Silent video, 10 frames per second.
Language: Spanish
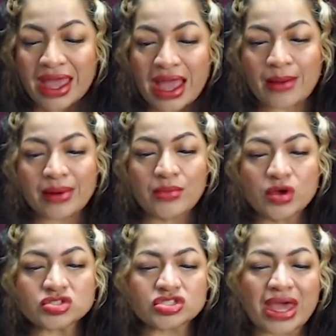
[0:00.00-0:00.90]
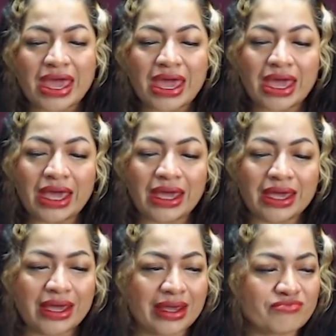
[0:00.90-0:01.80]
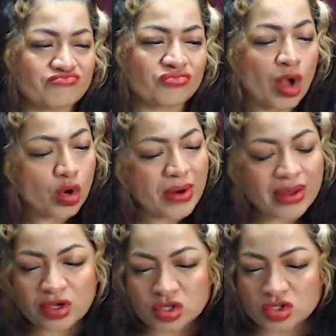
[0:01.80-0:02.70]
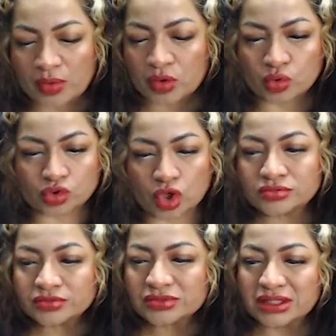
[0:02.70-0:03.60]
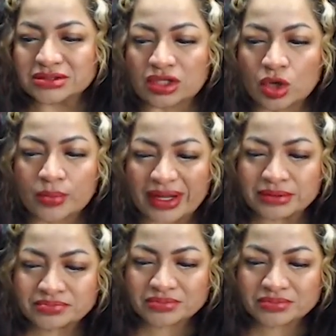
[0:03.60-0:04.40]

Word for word: hablemos de em, un maravilloso producto de nombre